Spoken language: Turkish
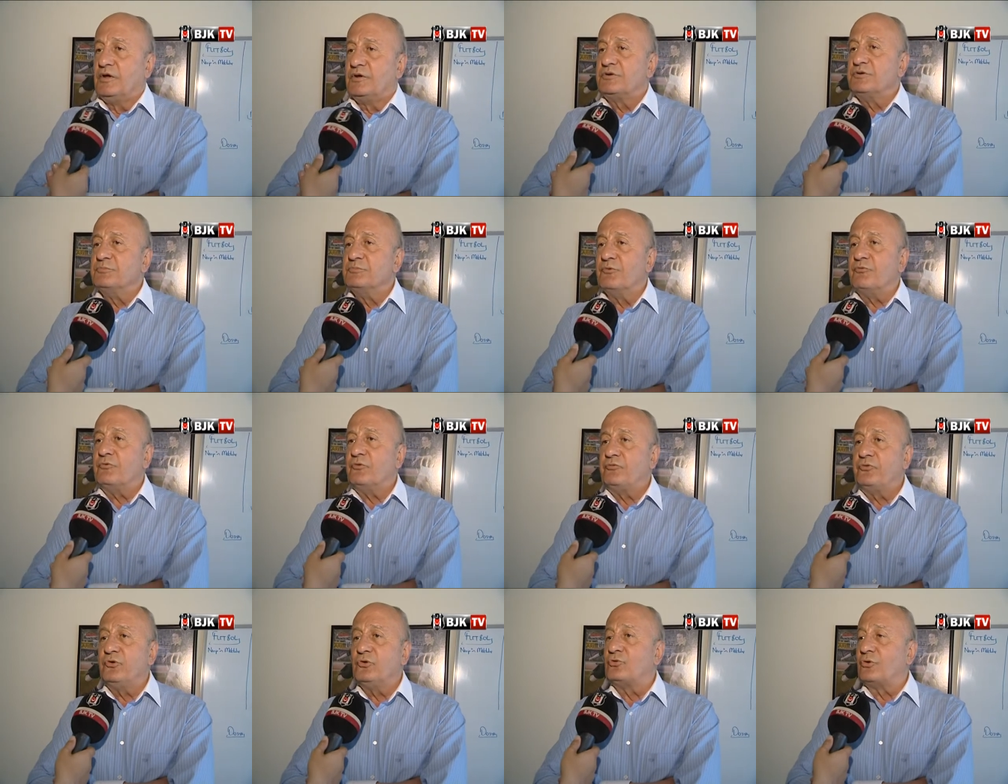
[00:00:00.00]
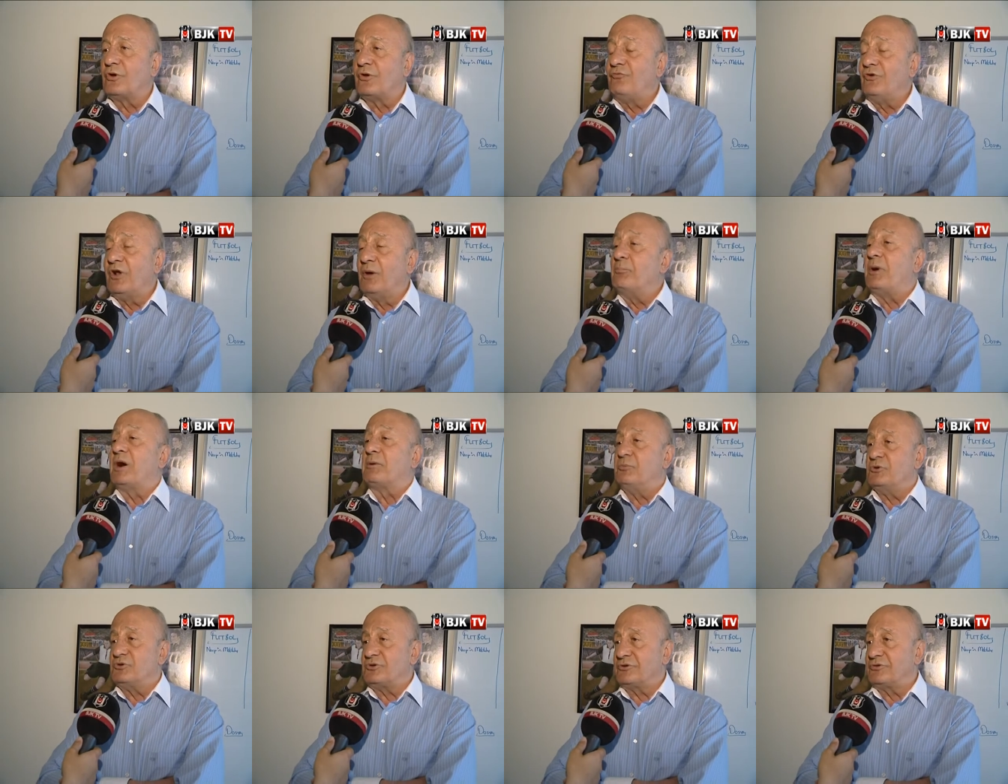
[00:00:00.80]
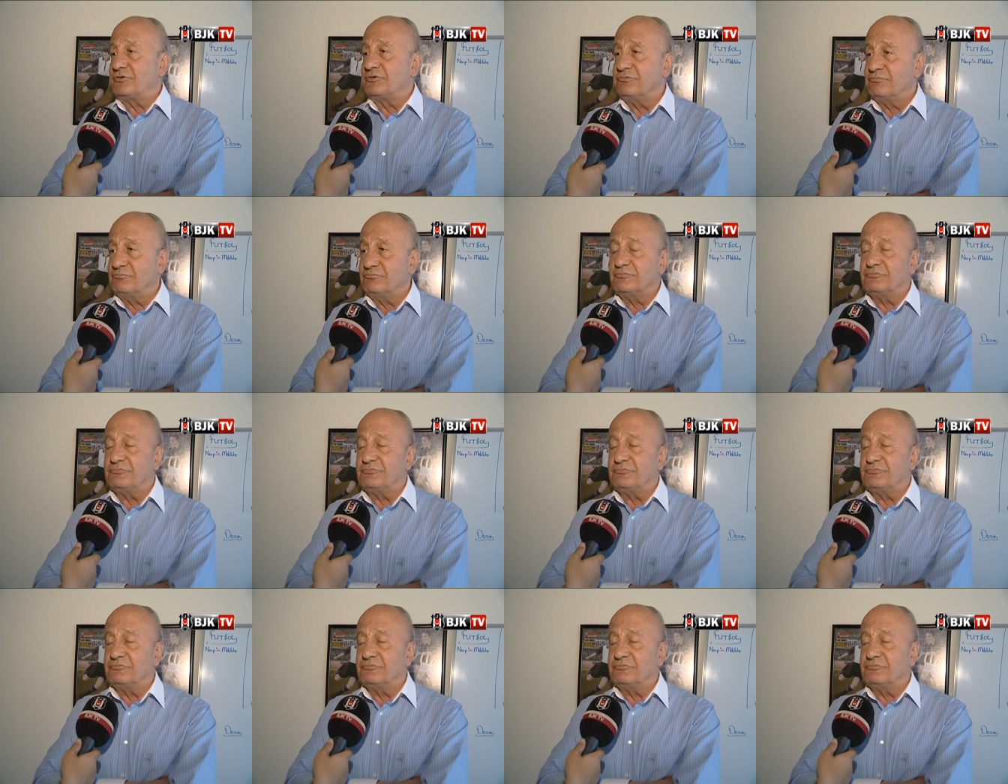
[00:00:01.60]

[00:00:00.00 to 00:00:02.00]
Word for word: Şimdi fikstüre falan bakmayacaksın.